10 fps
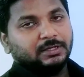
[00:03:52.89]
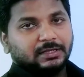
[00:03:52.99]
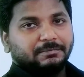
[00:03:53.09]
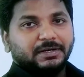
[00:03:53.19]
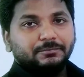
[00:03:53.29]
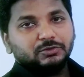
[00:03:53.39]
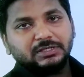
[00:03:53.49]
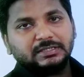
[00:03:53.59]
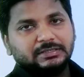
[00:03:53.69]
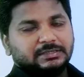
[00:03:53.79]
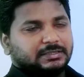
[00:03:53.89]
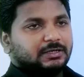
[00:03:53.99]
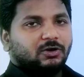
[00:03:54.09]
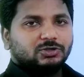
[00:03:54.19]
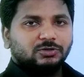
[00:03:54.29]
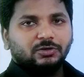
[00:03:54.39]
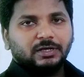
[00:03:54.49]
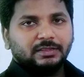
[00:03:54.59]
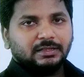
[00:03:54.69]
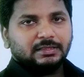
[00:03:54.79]
তার মানে বোঝা যাচ্ছে যে কি অসংখ্য
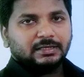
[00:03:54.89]
লেনদেন